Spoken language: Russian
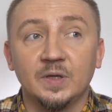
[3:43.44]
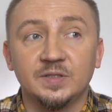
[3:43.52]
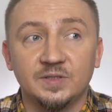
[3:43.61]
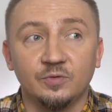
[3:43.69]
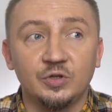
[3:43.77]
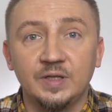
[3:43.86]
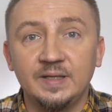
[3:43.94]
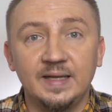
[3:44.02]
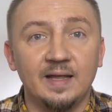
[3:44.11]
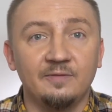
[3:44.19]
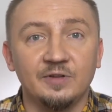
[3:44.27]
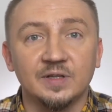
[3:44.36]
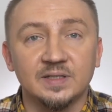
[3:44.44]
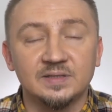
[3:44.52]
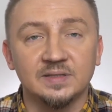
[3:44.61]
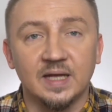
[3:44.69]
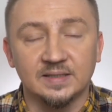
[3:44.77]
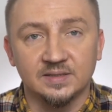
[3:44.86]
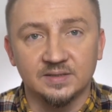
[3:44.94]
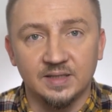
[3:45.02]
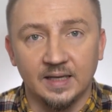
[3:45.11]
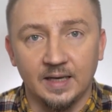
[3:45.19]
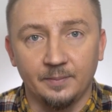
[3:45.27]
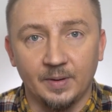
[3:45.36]
сегодня не явилась на
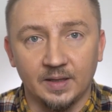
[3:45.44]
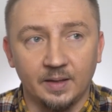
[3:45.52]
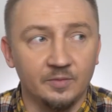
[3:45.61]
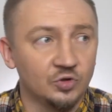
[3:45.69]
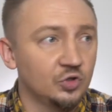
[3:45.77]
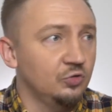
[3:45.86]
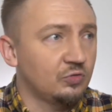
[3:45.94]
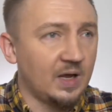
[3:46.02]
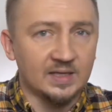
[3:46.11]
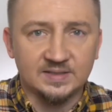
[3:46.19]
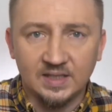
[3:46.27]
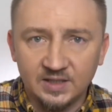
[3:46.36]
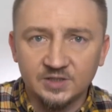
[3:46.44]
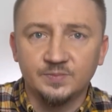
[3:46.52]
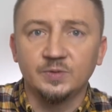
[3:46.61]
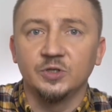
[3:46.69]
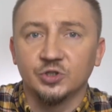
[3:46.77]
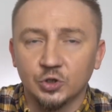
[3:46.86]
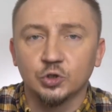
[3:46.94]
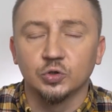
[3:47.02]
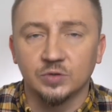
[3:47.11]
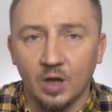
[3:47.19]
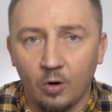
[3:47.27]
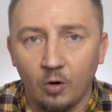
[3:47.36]
заседание парламента. Ну, казалось бы, и что
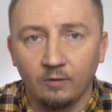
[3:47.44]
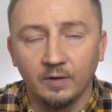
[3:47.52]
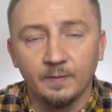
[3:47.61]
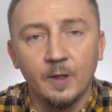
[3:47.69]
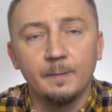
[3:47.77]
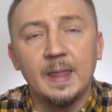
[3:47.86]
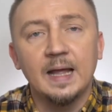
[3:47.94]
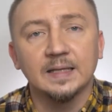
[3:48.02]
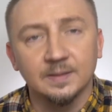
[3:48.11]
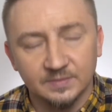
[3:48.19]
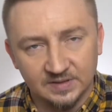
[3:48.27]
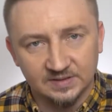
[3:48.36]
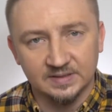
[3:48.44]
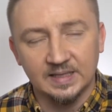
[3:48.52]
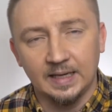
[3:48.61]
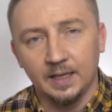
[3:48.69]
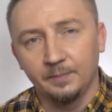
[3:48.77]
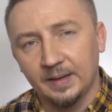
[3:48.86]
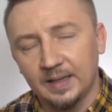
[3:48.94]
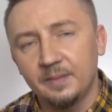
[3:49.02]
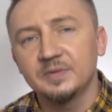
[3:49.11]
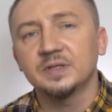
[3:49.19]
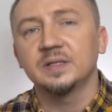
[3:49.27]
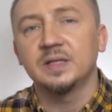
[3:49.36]
тут такого? Но на этом заседании
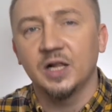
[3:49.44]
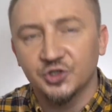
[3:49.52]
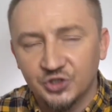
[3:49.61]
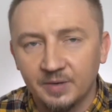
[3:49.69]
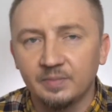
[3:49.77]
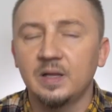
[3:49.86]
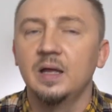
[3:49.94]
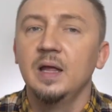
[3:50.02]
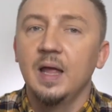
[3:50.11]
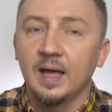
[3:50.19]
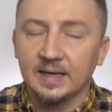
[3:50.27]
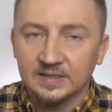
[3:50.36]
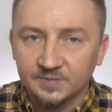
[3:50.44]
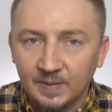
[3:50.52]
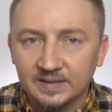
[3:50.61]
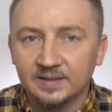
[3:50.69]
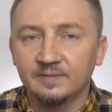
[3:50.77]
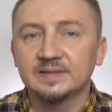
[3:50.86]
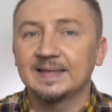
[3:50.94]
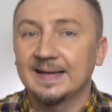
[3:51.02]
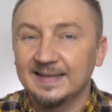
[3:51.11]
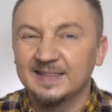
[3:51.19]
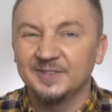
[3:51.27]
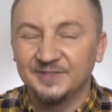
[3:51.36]
парламента должна была рассматриваться
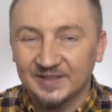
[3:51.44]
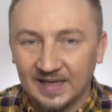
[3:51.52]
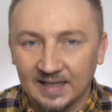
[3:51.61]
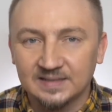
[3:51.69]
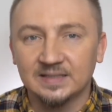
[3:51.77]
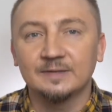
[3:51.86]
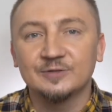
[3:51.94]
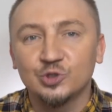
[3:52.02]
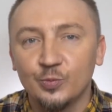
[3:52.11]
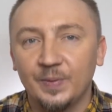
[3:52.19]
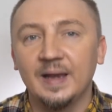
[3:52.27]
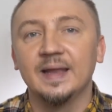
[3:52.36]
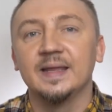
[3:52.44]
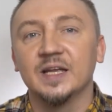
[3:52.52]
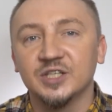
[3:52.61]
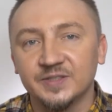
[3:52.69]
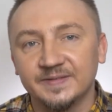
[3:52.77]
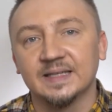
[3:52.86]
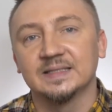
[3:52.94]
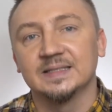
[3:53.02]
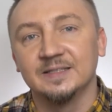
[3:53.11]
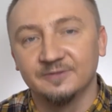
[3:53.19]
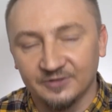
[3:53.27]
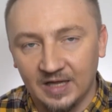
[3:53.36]
ратификация вступления
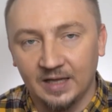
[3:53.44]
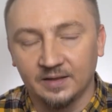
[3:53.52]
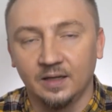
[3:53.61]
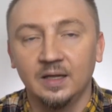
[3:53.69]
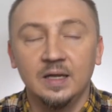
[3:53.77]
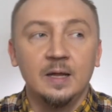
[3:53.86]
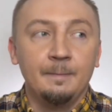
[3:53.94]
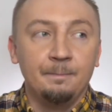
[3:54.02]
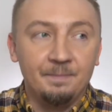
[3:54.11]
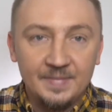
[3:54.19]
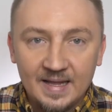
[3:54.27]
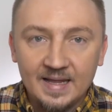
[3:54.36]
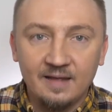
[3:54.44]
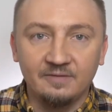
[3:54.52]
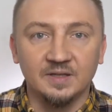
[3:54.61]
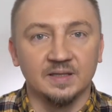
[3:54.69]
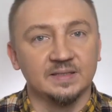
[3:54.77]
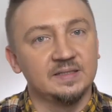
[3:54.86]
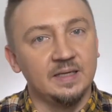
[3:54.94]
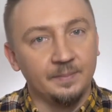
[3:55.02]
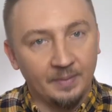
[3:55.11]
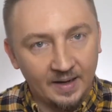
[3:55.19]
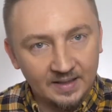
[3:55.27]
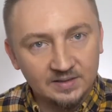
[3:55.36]
Швеции в НАТО не явилась. И
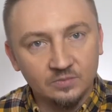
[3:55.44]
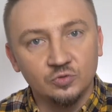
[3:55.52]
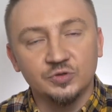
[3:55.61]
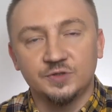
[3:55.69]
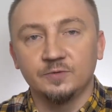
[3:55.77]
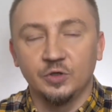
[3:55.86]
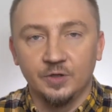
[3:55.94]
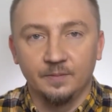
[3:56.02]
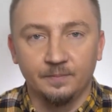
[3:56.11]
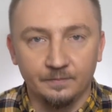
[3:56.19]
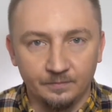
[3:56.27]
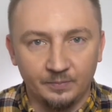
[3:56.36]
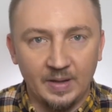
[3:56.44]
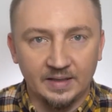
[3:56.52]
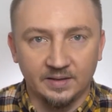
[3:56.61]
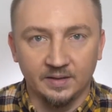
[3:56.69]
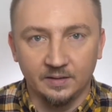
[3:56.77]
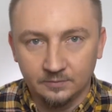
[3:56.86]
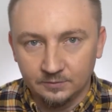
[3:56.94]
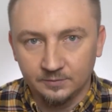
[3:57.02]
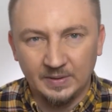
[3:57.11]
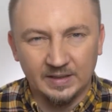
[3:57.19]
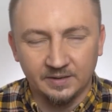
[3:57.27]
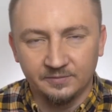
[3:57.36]
поэтому сегодня
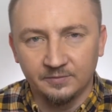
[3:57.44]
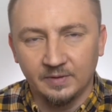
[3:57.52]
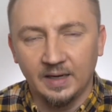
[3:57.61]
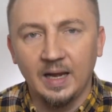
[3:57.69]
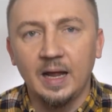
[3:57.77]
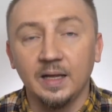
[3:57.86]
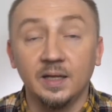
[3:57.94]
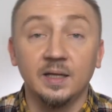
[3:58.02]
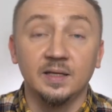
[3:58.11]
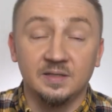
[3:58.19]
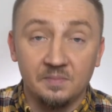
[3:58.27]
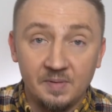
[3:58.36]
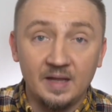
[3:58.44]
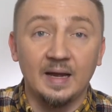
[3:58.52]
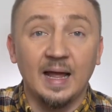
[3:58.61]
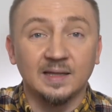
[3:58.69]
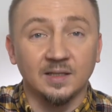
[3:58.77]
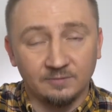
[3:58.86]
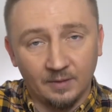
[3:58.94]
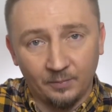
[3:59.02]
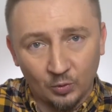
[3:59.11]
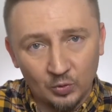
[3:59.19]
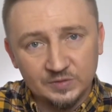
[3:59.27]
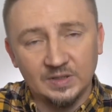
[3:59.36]
5, 5 февраля, и теперь этот
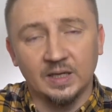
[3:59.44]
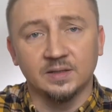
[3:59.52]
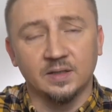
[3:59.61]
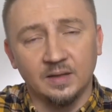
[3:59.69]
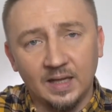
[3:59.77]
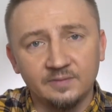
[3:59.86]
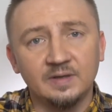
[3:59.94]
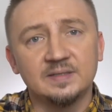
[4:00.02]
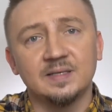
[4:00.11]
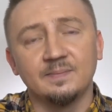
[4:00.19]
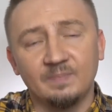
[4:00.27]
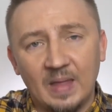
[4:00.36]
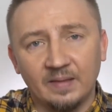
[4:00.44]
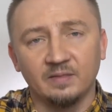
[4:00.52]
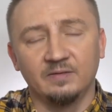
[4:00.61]
вопрос откладывается на